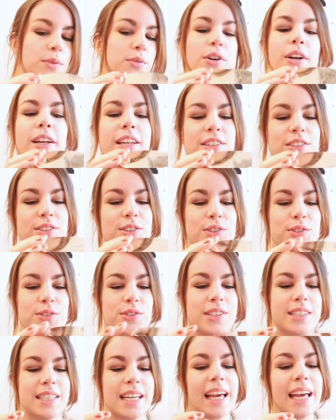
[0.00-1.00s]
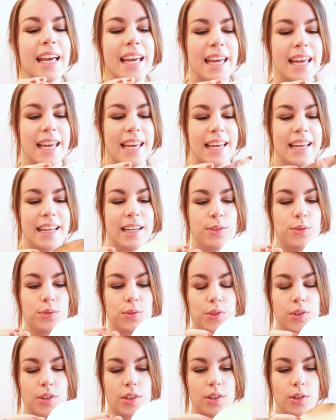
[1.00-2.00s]
vous voyez ce que je veux dire. Et
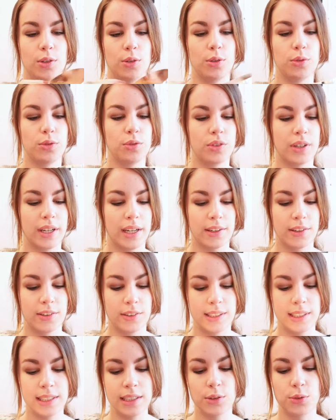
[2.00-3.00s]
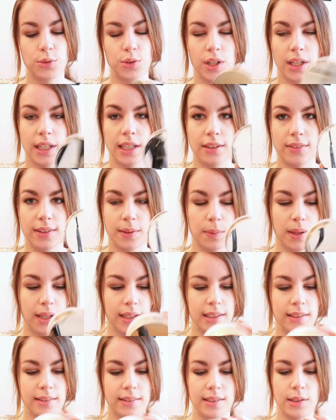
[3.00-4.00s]
donc le couvercle qui est doré avec
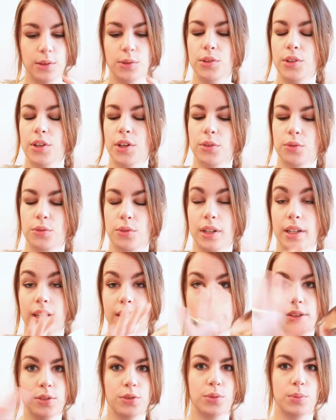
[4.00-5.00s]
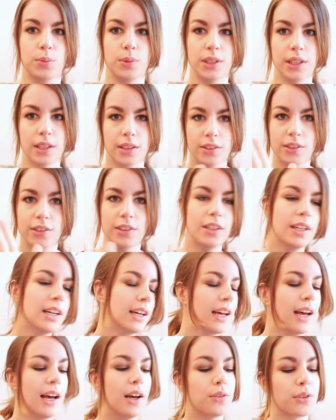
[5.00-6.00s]
marqué c'est l'odeur, donc rien de bien
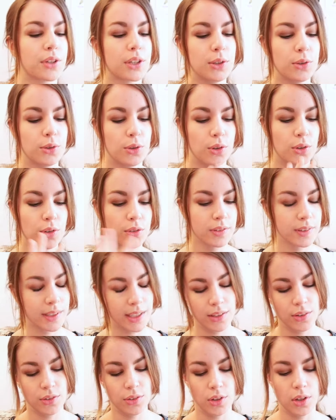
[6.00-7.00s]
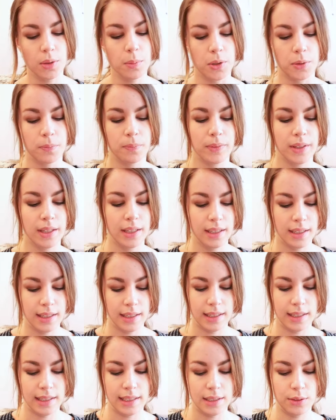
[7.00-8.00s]
affriolant, très sobre.
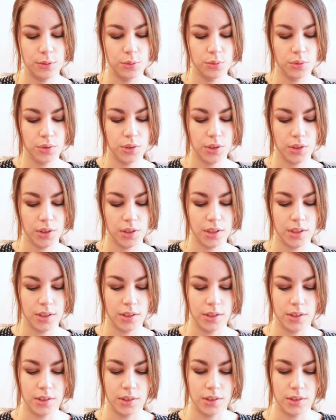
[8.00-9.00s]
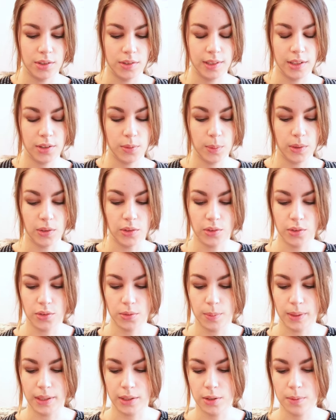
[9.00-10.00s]
Et donc euh, ça se
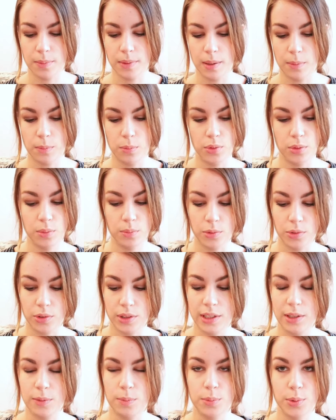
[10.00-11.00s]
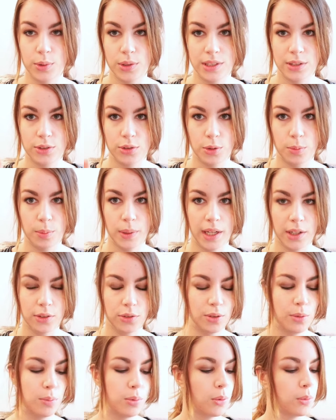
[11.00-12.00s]
présente bah, comme un baume, donc il y a une petite
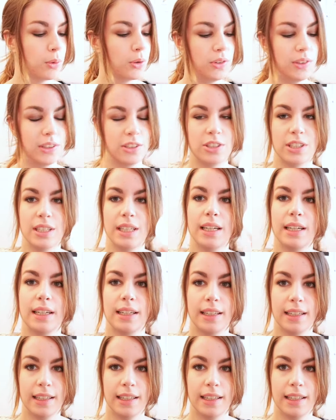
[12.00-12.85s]
opercule pour protéger.